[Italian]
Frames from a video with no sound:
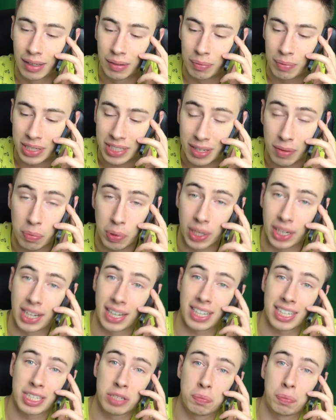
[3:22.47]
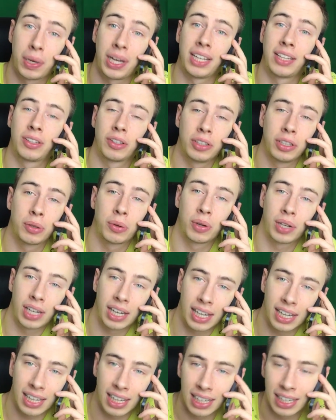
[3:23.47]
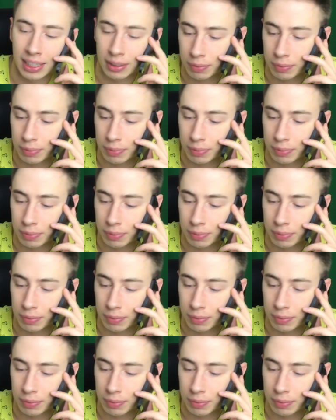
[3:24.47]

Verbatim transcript: ma sempre nel rispetto di quella che